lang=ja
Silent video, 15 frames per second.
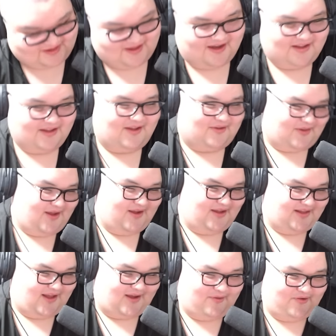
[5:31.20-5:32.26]
らあれだよね。
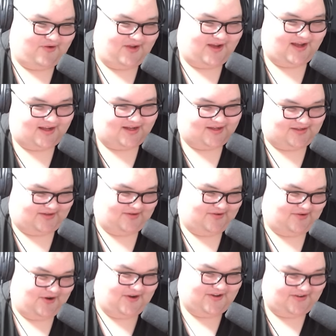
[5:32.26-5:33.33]
だから俺が
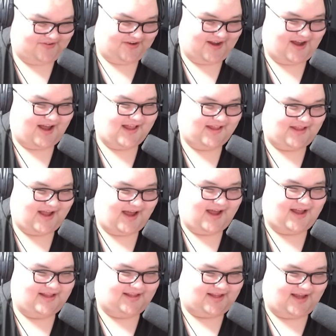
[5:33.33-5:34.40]

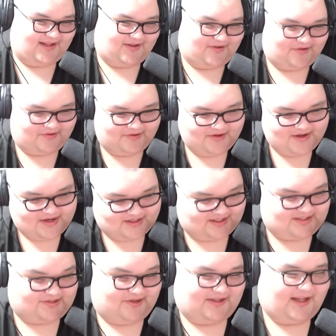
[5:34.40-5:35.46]
ハンターハンターの
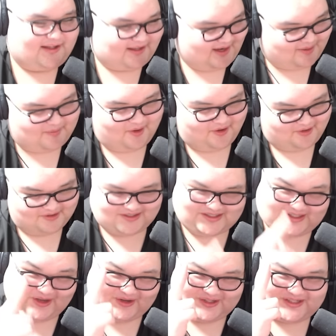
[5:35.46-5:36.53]
ヒソガだったらもう
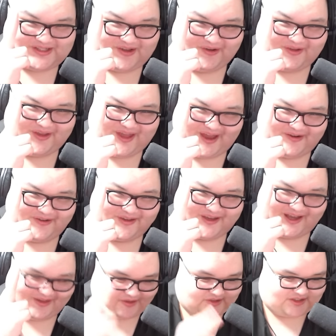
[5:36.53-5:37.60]
そろそろ
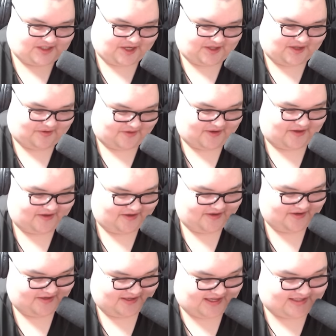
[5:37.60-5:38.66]
キャリッカの時間だよね
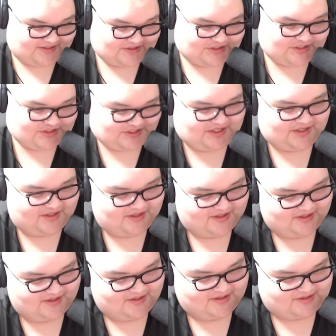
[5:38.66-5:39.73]
確実に。
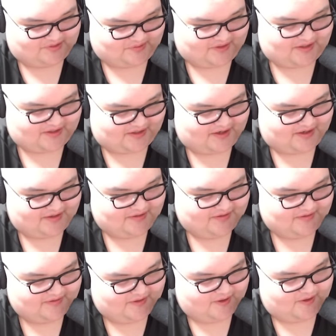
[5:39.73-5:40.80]
それだったら
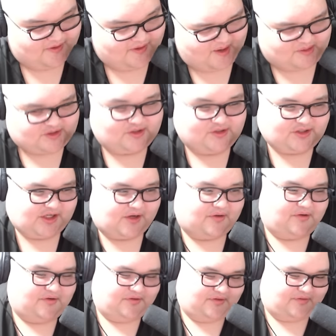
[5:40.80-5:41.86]
でも正直
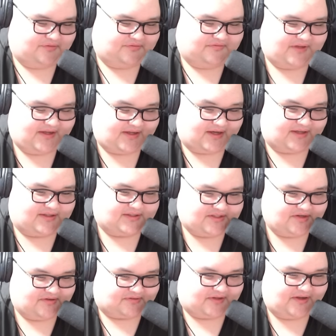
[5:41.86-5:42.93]
こういうオフ大会で
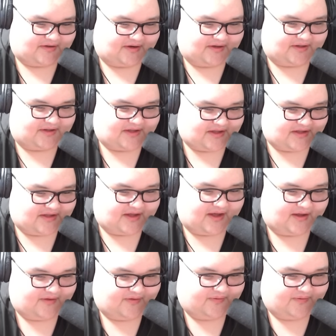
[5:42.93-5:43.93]
強くなるからな人間。